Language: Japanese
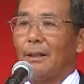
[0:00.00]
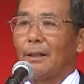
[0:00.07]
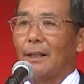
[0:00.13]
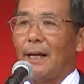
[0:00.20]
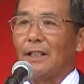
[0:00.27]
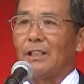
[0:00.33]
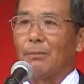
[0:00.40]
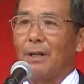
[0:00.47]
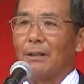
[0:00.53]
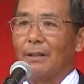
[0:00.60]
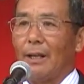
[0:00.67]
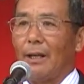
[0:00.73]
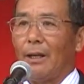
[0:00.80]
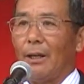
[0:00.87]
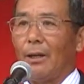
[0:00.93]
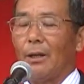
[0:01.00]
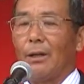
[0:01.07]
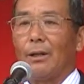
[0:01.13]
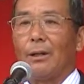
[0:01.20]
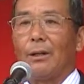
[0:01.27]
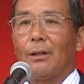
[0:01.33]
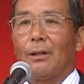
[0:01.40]
かいつまんで
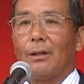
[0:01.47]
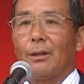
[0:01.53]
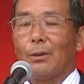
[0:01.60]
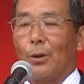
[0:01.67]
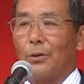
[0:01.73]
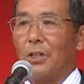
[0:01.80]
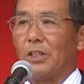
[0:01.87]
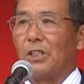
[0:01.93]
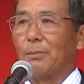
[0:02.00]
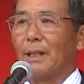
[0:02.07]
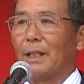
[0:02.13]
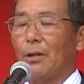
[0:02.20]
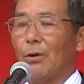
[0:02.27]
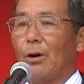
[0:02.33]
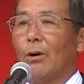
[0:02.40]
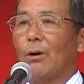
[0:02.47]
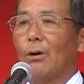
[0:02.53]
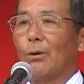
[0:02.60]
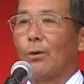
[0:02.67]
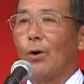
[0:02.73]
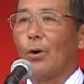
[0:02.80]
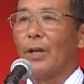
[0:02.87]
今日までの
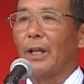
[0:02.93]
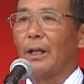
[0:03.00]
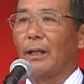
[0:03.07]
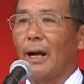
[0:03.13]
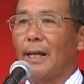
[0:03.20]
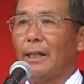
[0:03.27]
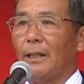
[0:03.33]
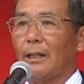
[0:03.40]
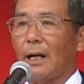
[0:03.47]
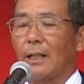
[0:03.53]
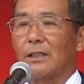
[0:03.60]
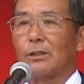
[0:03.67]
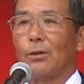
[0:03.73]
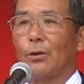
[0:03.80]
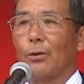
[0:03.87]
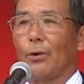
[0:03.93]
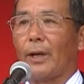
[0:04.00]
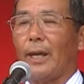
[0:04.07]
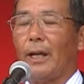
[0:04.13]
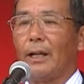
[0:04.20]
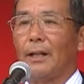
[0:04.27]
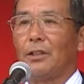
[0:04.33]
後援会活動の
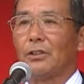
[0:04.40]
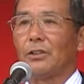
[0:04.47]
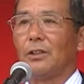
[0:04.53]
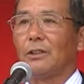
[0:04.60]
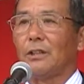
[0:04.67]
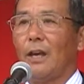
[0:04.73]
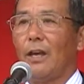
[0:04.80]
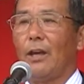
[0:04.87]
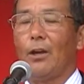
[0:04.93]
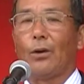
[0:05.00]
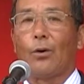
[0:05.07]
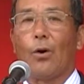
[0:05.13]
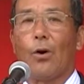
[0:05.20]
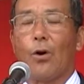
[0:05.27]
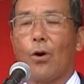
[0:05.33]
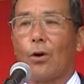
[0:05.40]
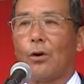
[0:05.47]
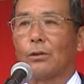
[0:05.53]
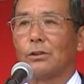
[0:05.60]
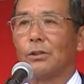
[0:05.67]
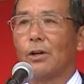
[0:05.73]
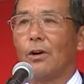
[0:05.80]
経過についてご報
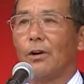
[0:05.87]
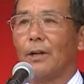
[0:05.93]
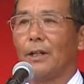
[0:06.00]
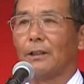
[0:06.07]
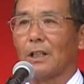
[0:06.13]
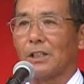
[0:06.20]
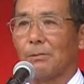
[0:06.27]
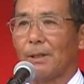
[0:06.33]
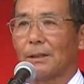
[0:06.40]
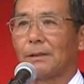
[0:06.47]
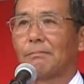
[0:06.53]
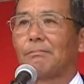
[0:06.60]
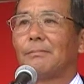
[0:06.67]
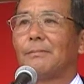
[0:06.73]
告をいたします